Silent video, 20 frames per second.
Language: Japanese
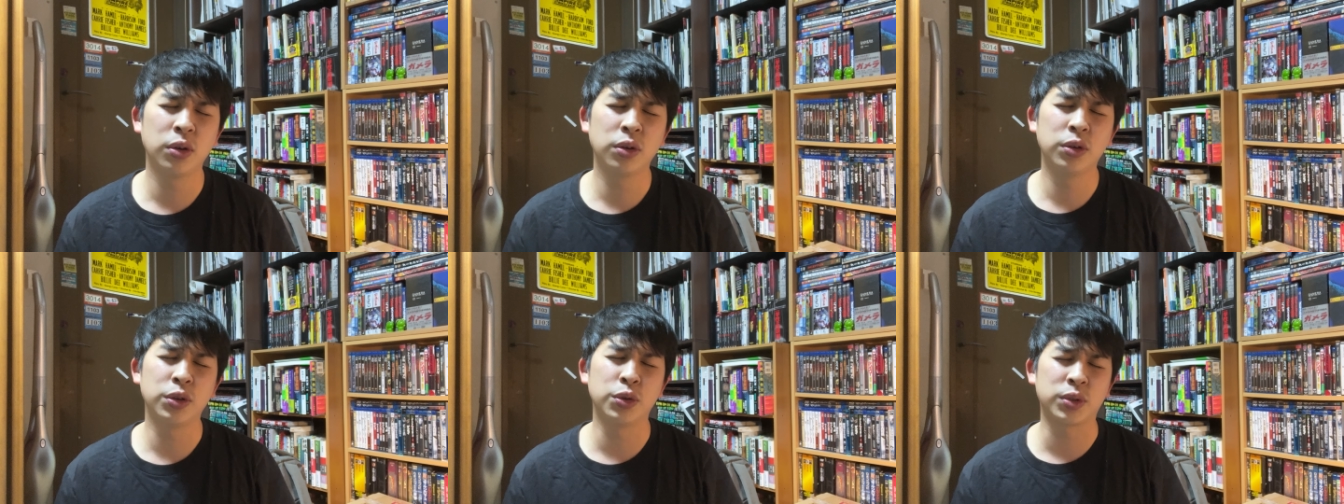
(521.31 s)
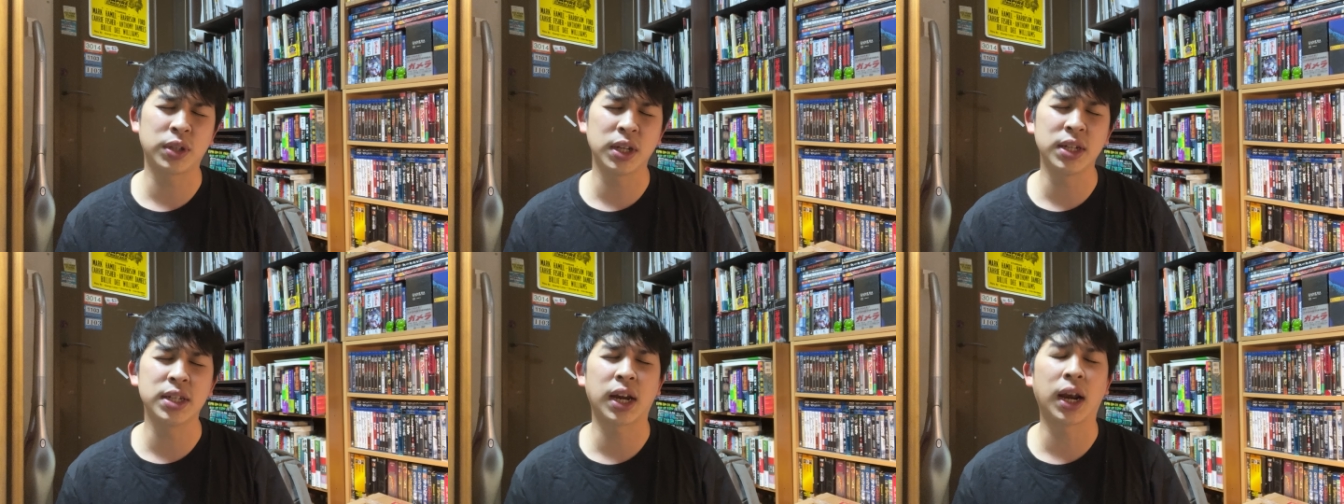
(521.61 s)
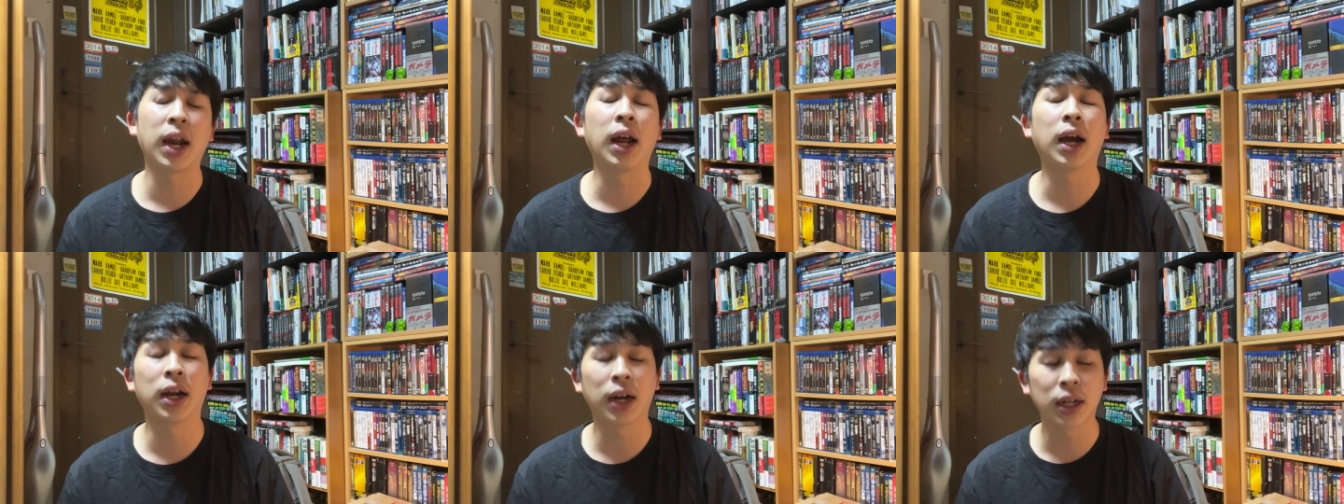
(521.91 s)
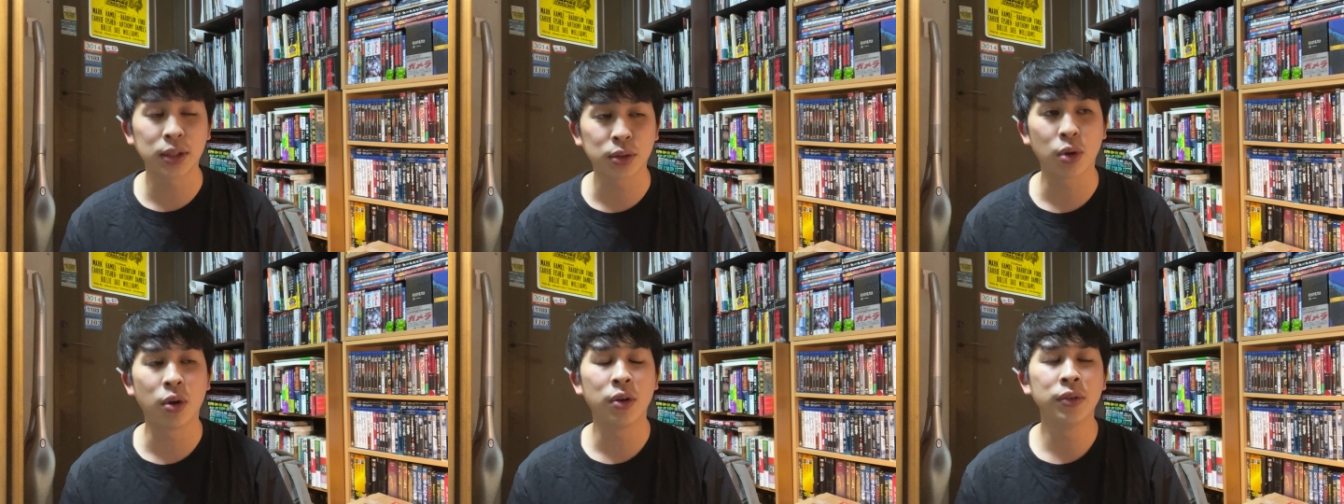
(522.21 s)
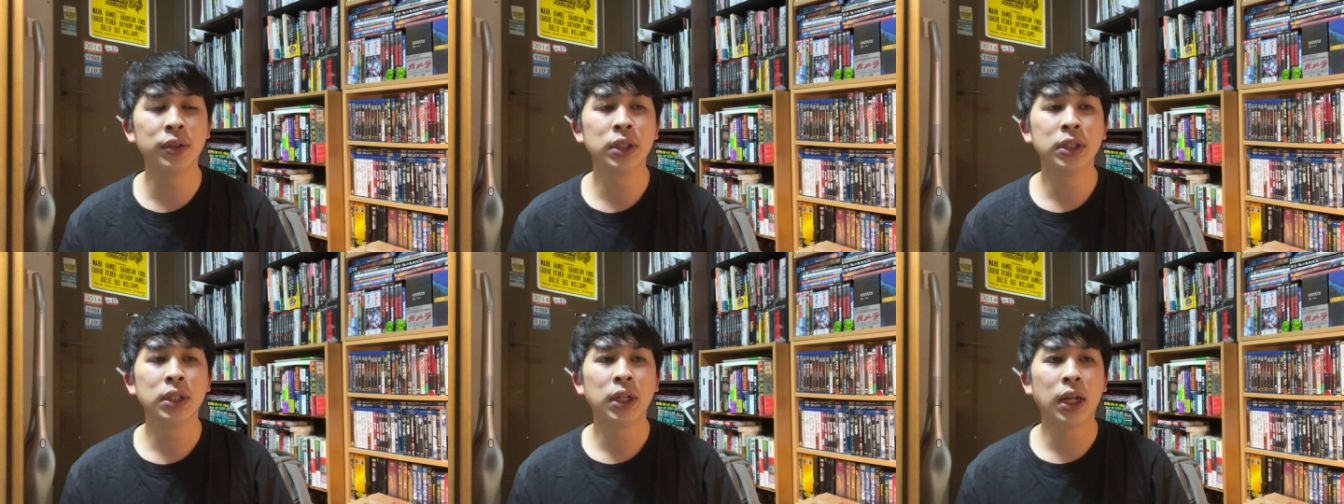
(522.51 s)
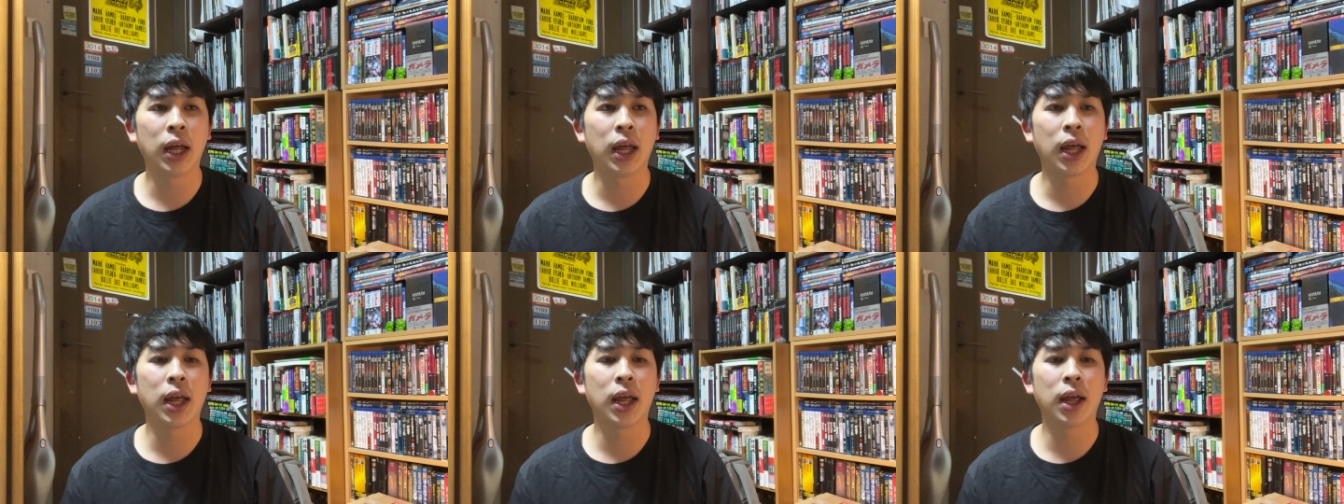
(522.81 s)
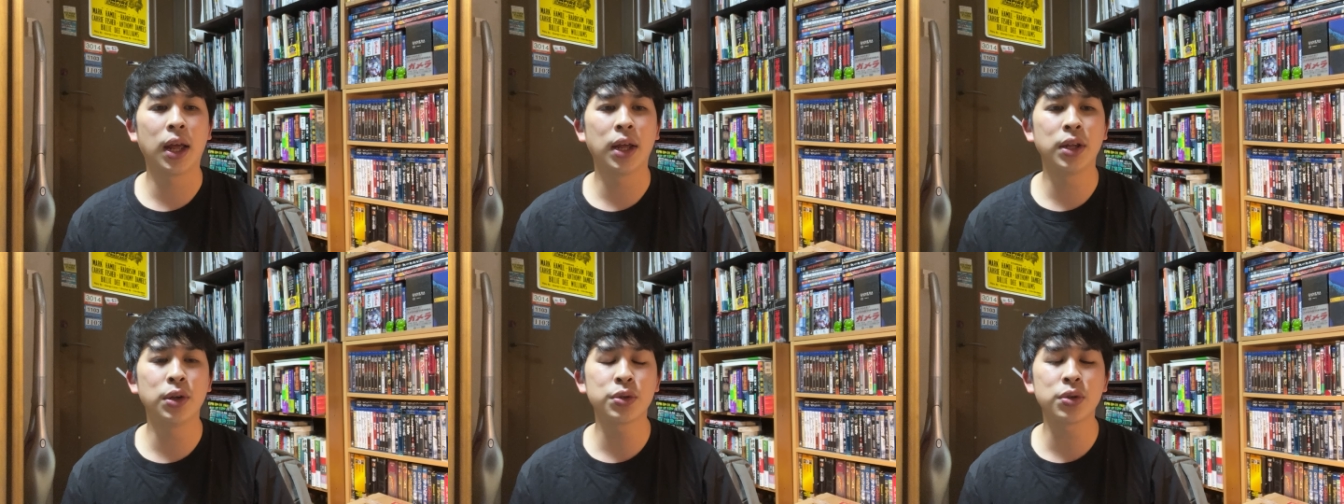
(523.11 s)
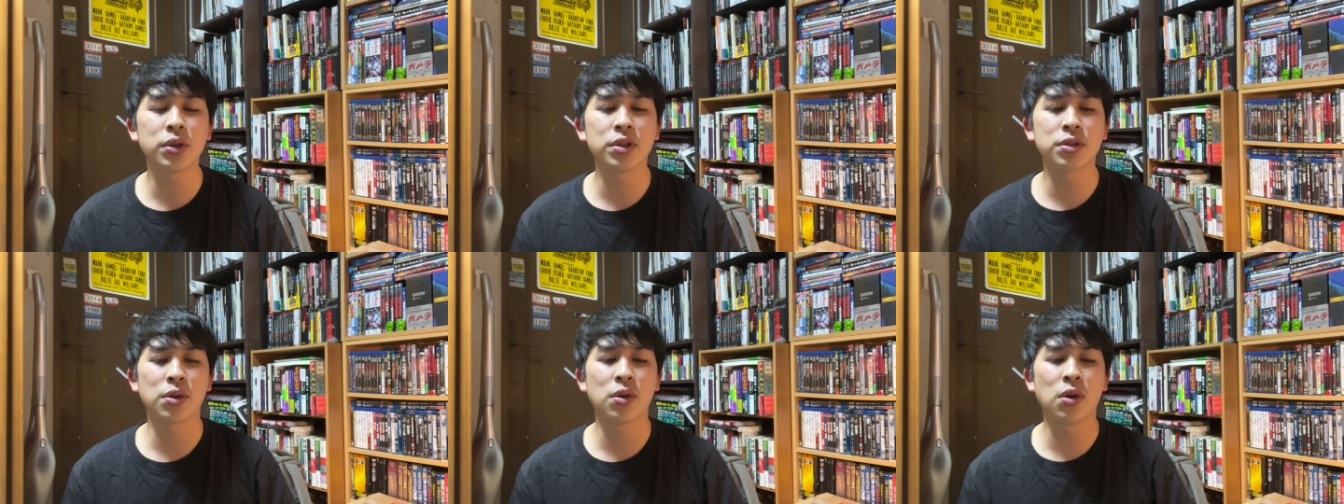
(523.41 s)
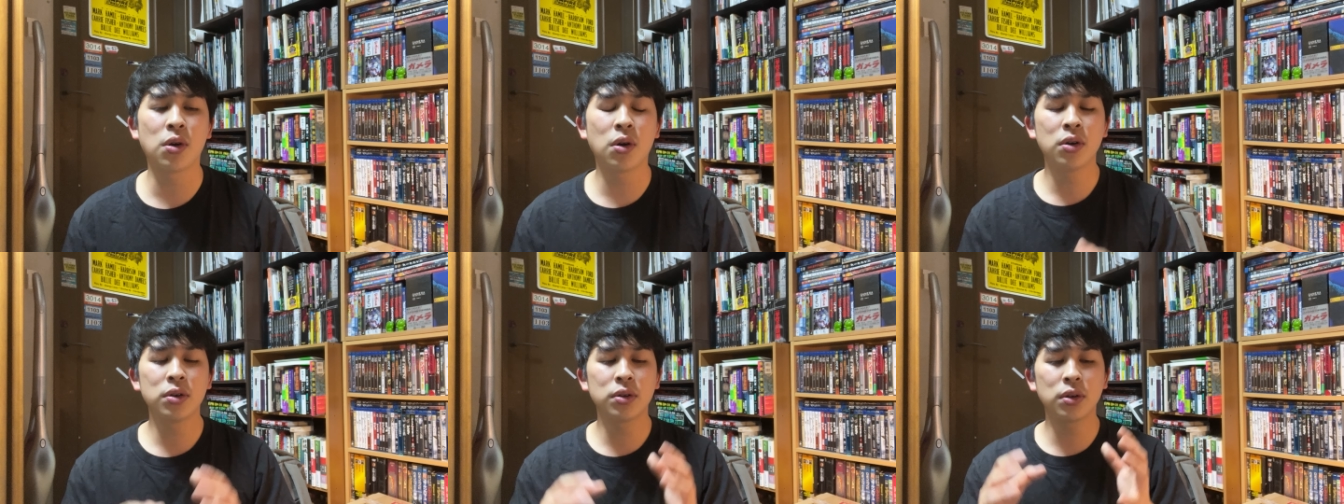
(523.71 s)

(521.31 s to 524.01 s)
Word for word: 言っていいんじゃないかなと。えー、要するにその、